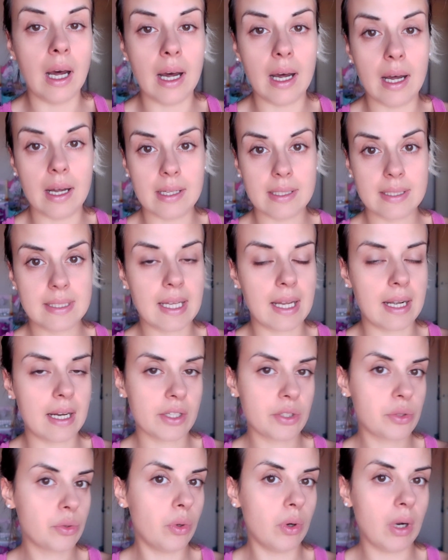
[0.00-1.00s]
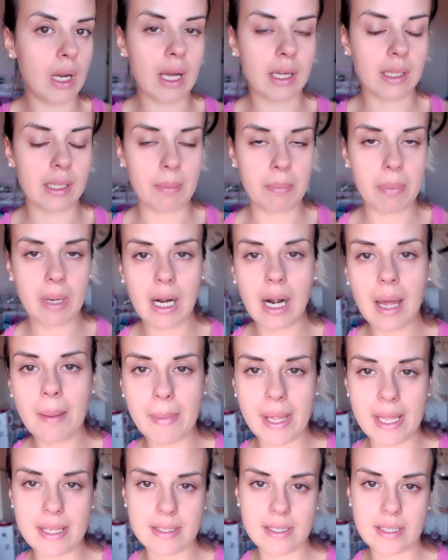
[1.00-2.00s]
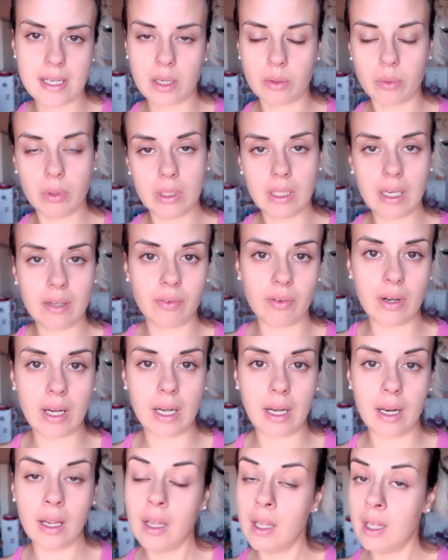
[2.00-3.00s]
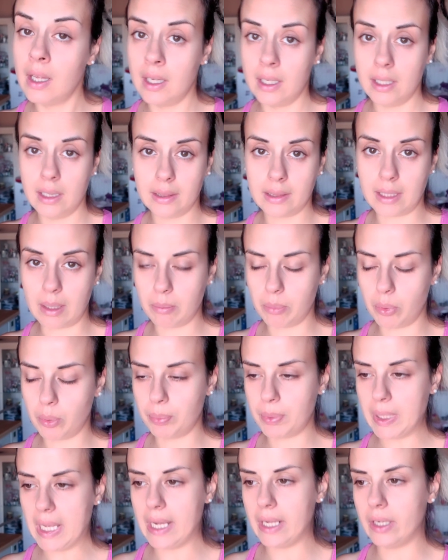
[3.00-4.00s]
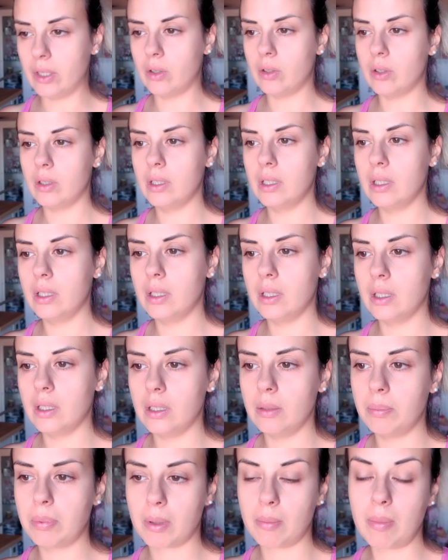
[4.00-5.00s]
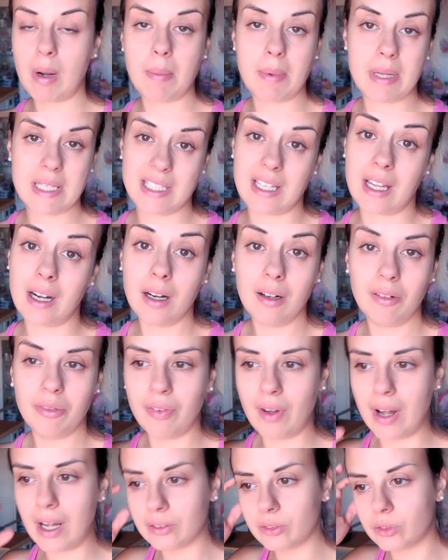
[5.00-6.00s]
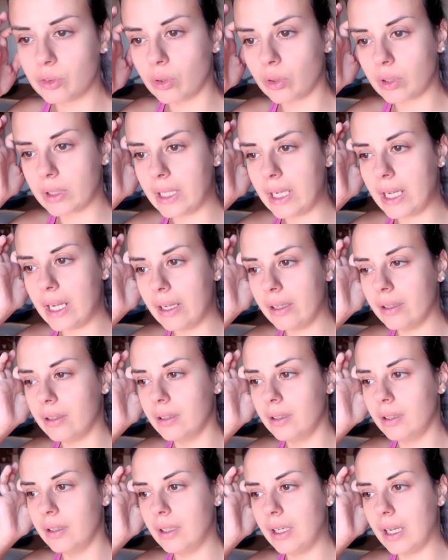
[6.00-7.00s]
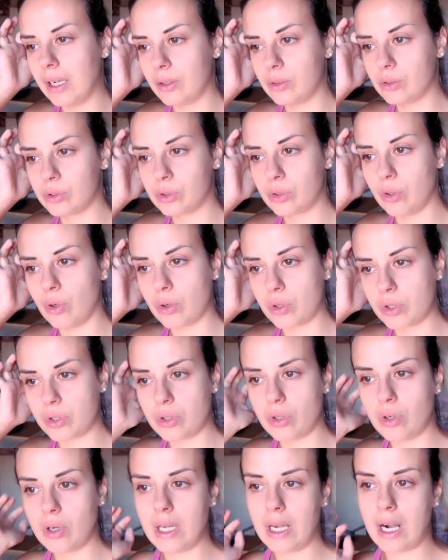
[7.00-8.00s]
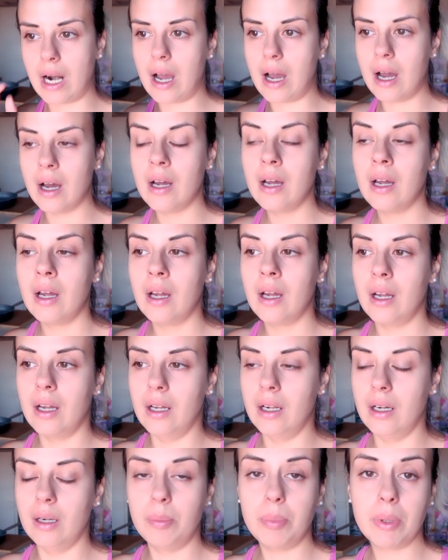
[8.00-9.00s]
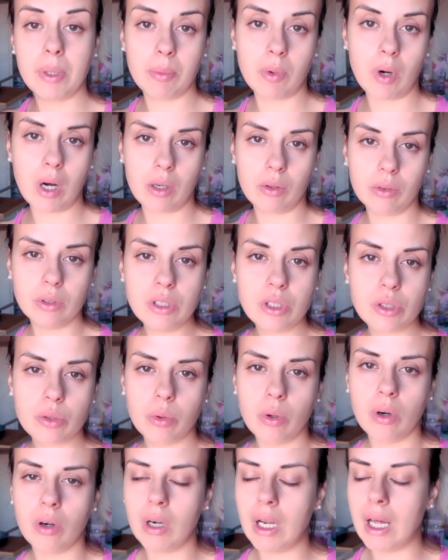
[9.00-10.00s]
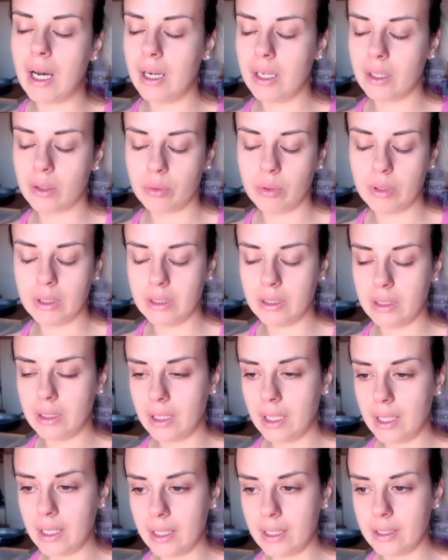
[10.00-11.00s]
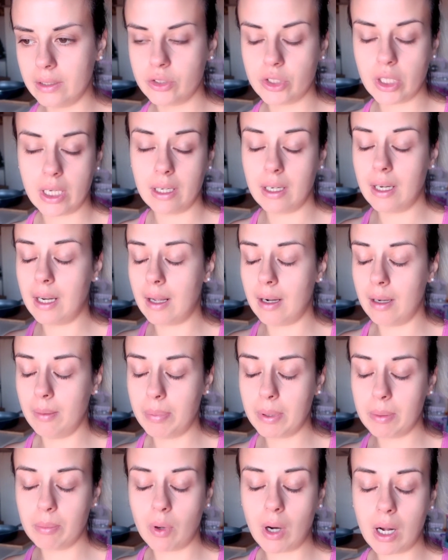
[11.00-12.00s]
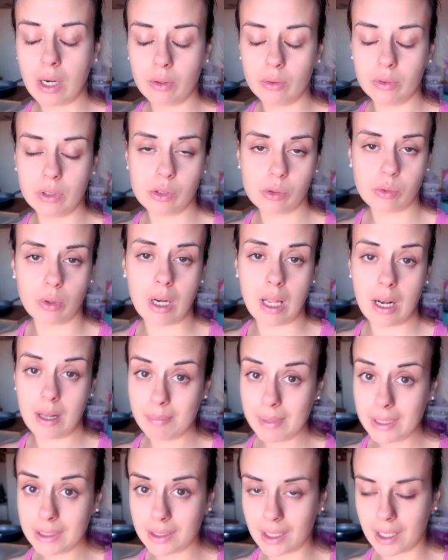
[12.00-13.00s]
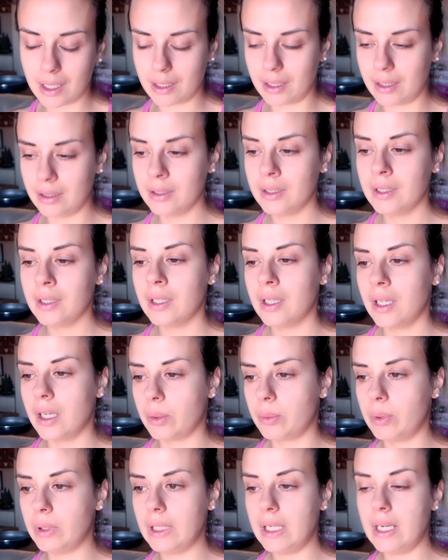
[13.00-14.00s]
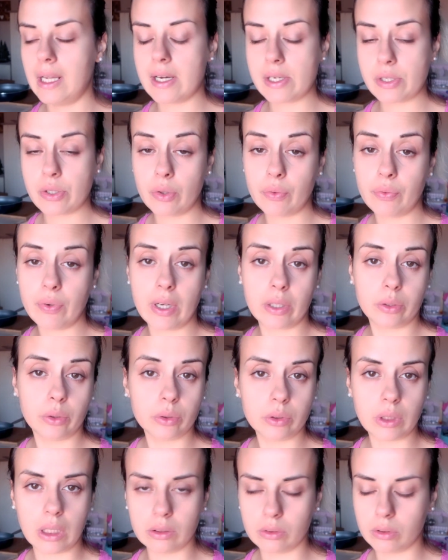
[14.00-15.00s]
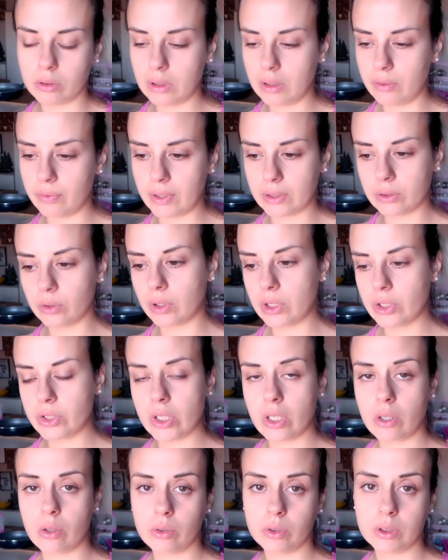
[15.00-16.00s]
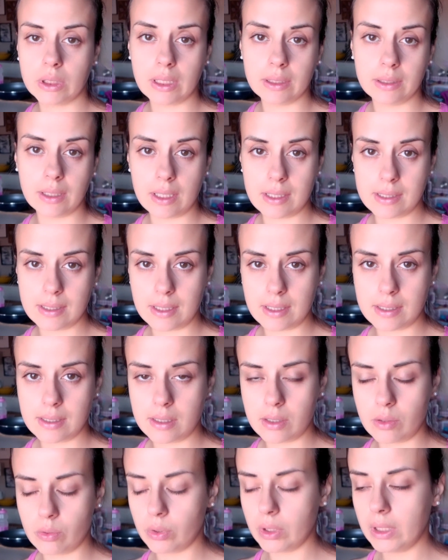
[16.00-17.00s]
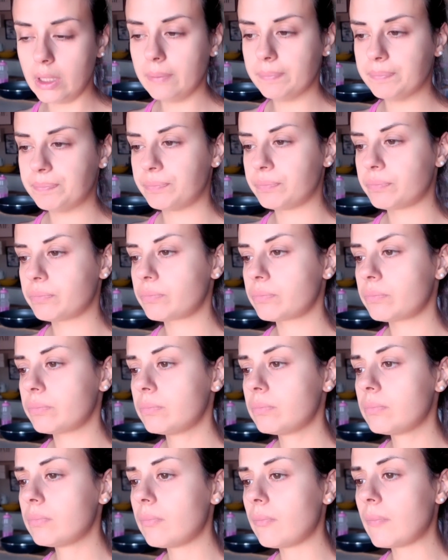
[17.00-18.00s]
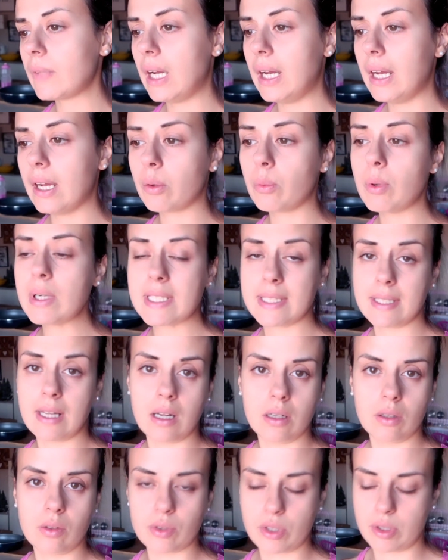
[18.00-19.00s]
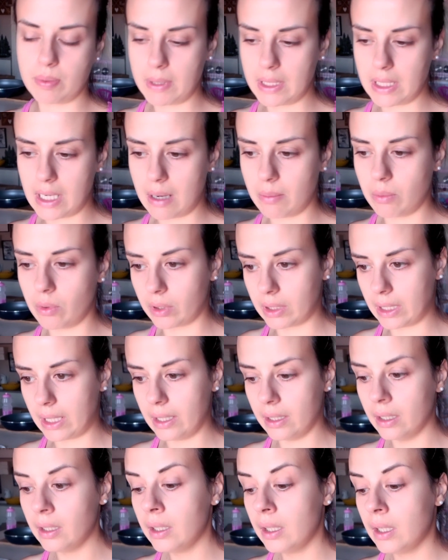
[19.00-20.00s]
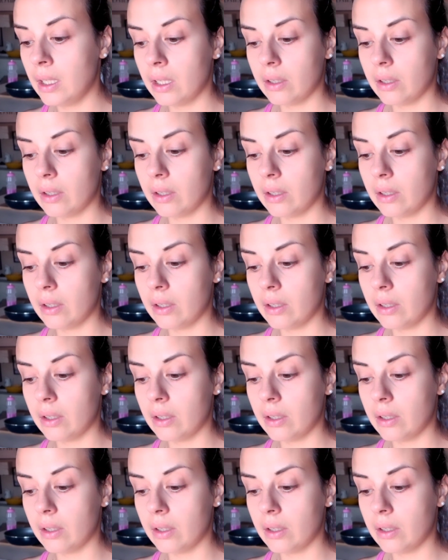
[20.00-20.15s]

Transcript: a stare a scuola anche per la mensa e quindi a fare il tempo pieno eh, il problema sta nel fatto che eh, l'anno scorso era eh, il primo anno di scuola e quindi lei, cioè la, il primo anno di scuola elementare e quindi lei ha sofferto tanto del fatto che c'erano tante restrizioni e quest'anno speriamo che